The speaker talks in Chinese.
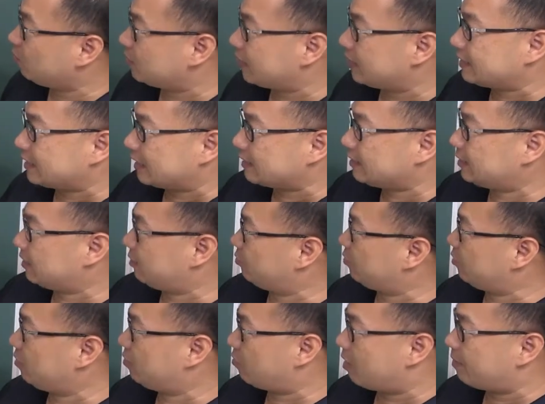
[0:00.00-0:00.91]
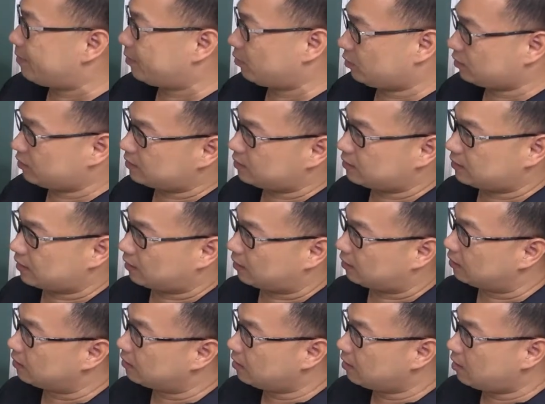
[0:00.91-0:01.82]
因为我在讲解，所以花比较多时间
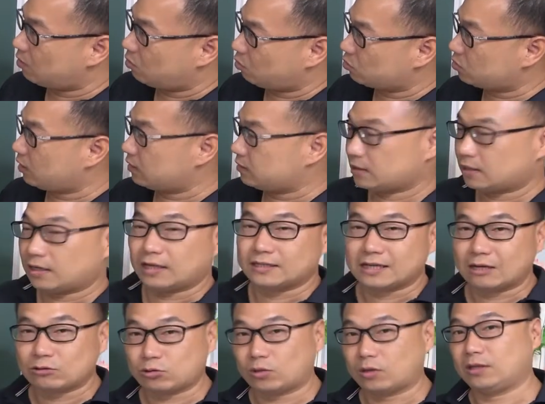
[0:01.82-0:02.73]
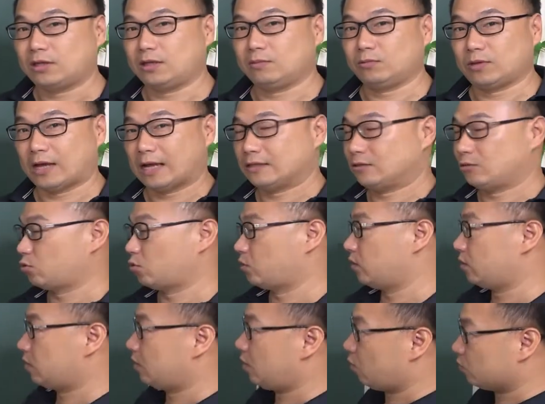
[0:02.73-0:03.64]
了。如果说你真的在做的题目，它是做
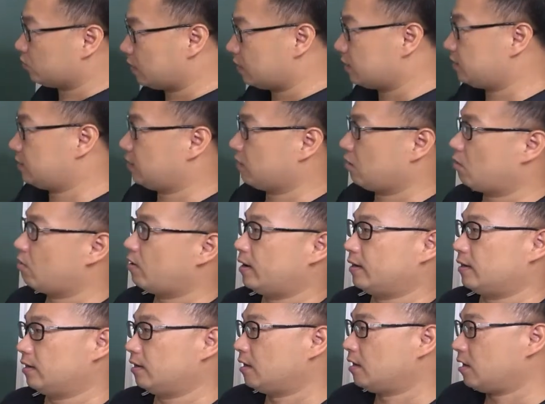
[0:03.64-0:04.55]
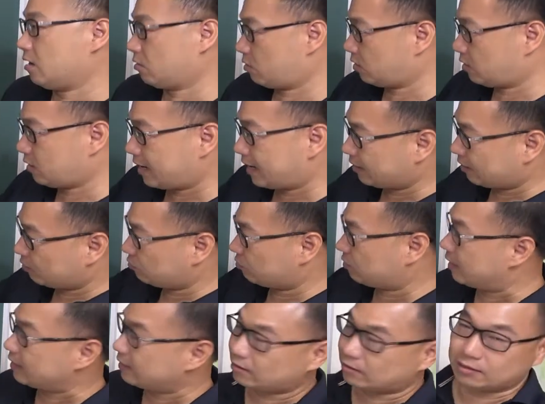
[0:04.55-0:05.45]
的流程是很快的，很快就看得
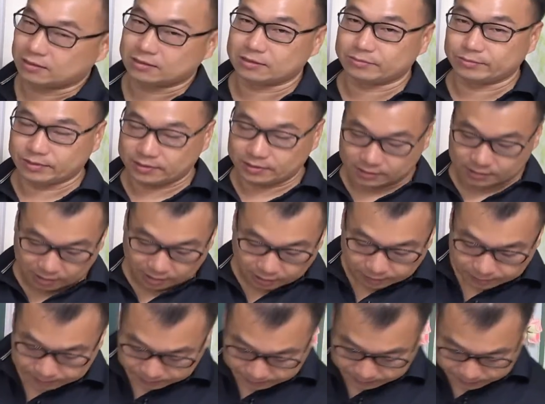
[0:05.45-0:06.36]
出来它到底是不是哦。